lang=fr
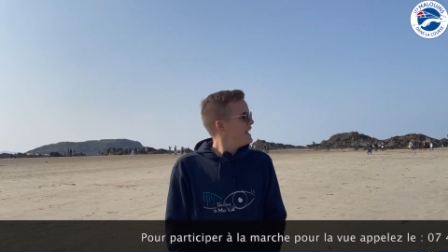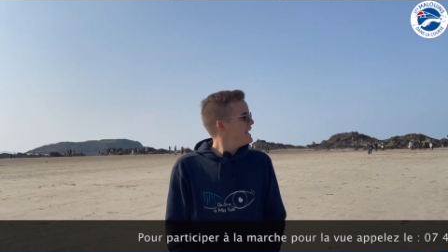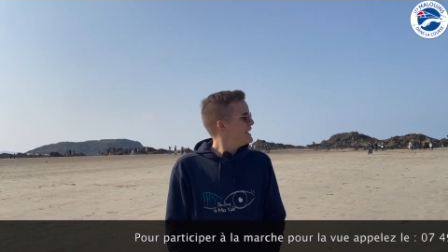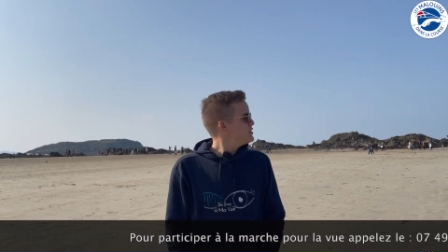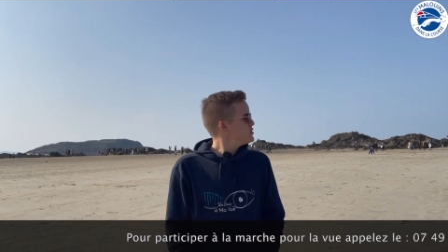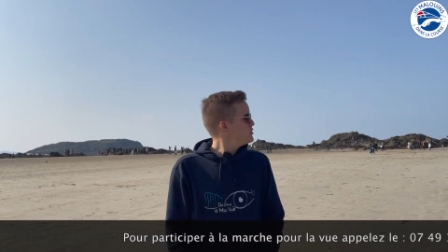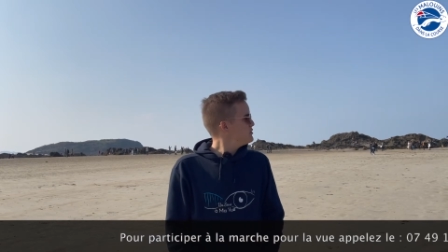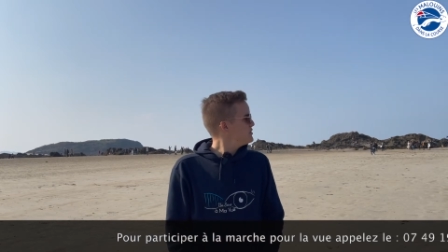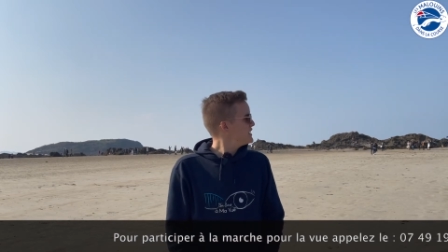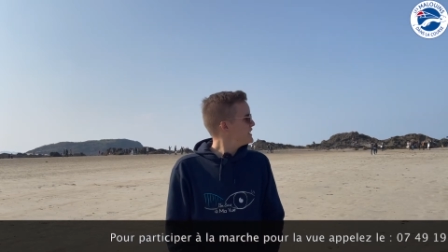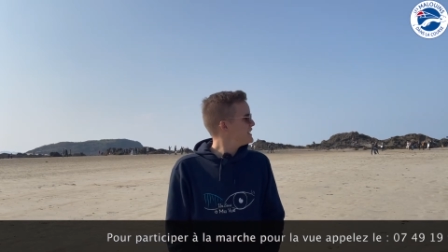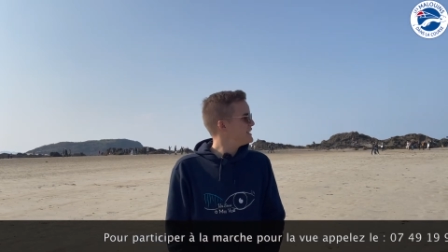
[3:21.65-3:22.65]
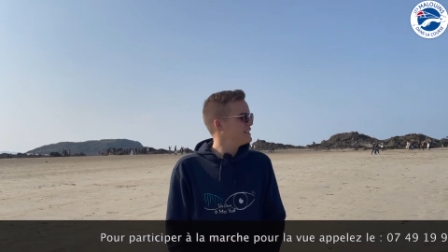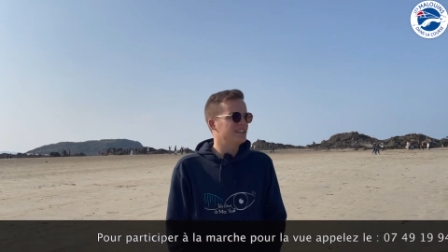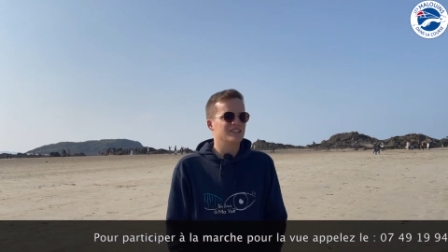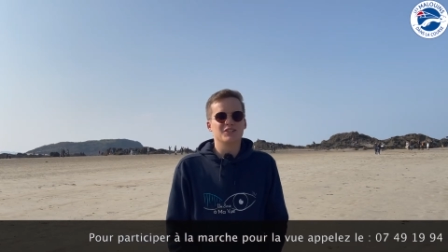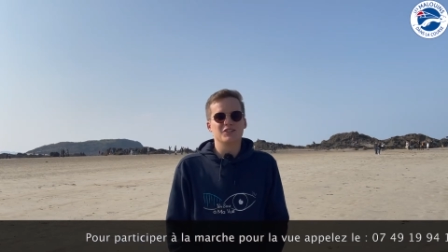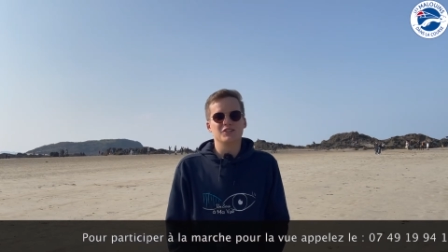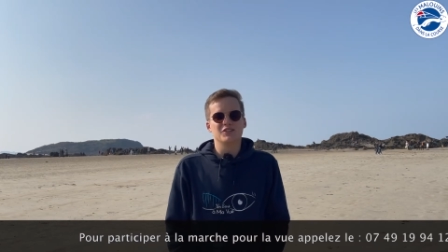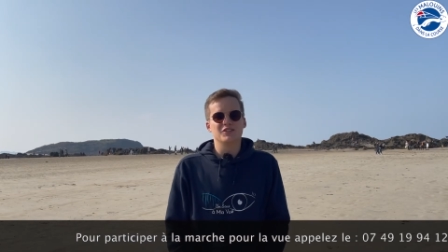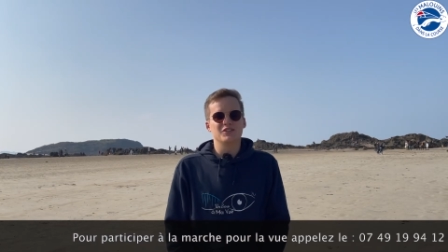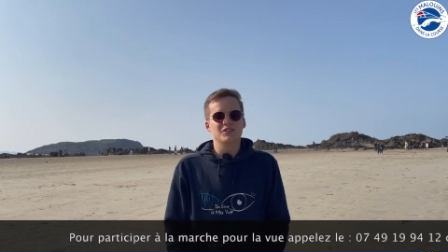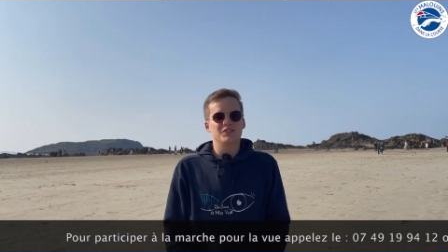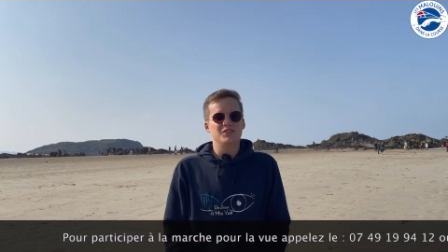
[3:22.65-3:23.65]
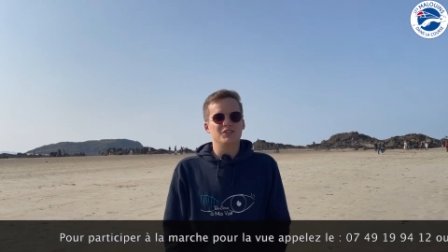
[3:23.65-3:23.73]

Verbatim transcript: et il suffira euh,